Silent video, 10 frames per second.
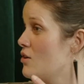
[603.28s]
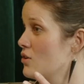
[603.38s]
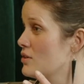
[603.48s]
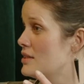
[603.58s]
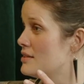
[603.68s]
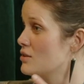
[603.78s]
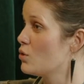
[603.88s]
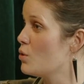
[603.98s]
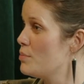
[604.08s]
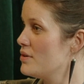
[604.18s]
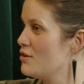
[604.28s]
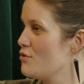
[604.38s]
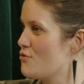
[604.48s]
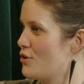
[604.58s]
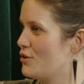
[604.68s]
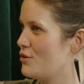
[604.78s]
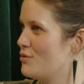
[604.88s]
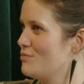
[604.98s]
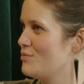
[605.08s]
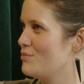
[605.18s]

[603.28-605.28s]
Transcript: auch noch diese Gruppe von